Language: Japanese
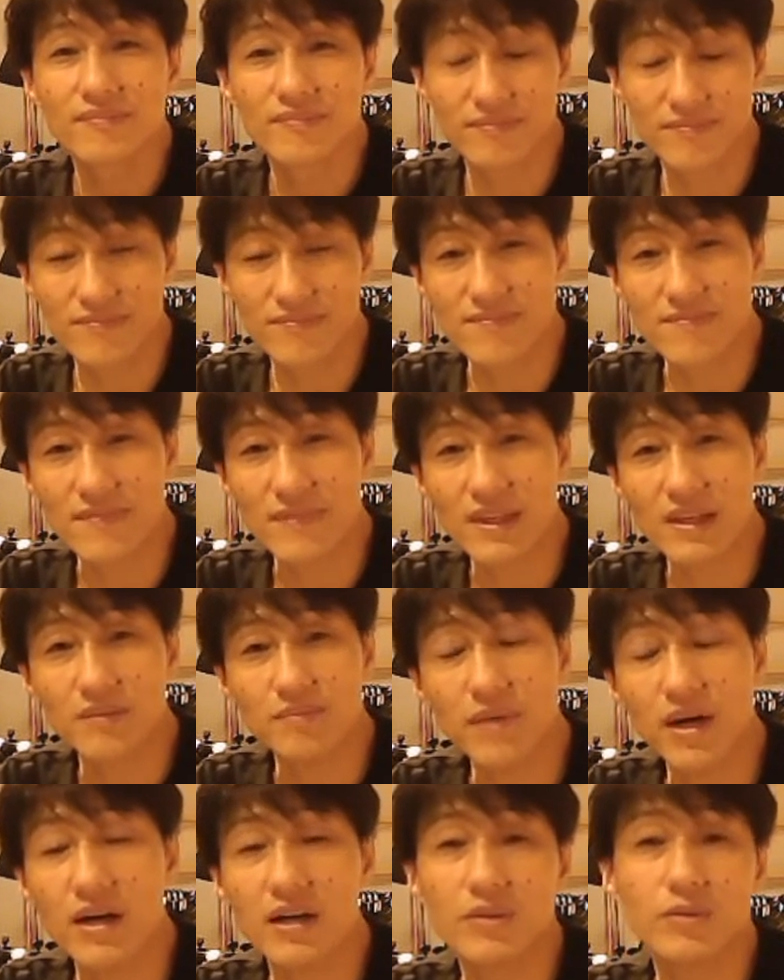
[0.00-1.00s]
うん。
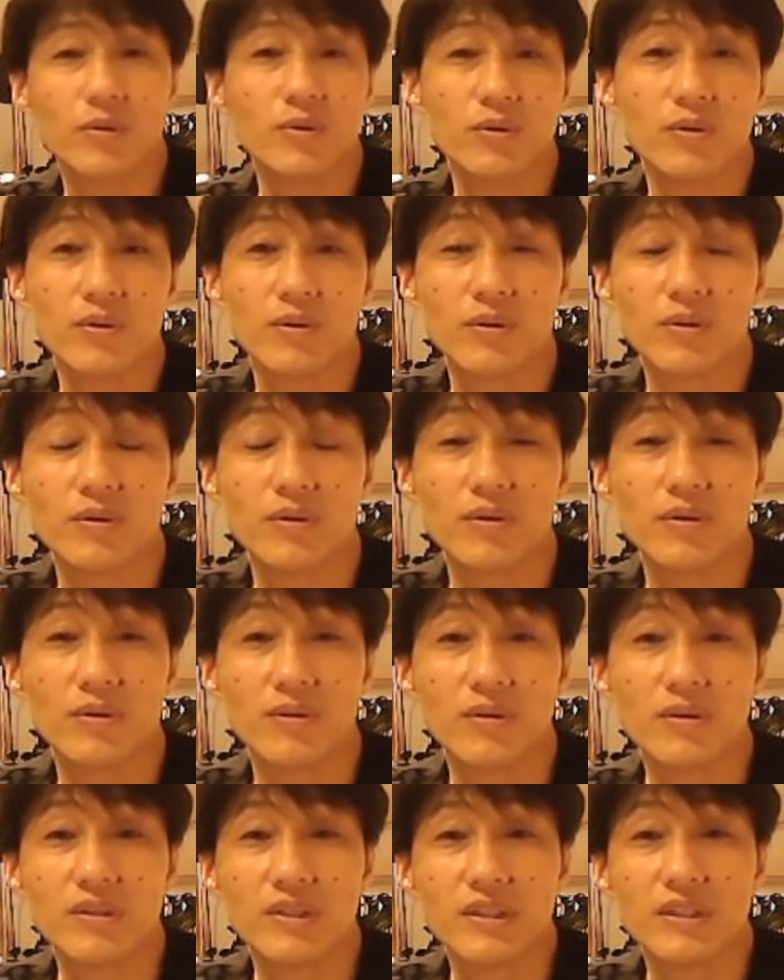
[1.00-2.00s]
まあ、あ
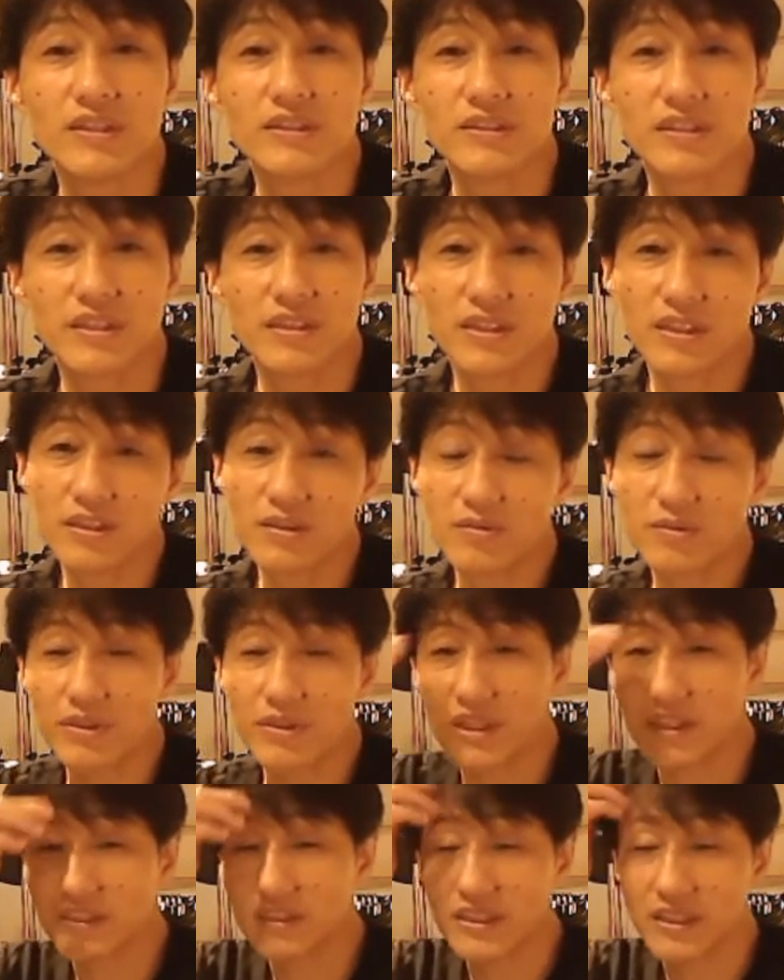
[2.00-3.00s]
のー、セッティングも
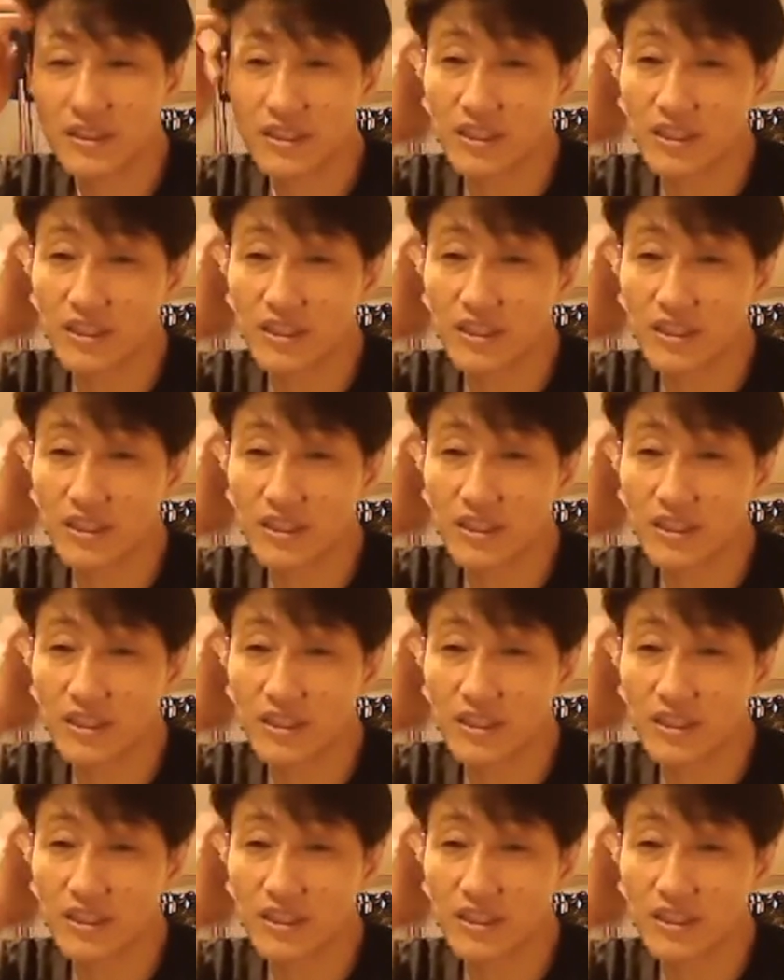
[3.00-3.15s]
ね、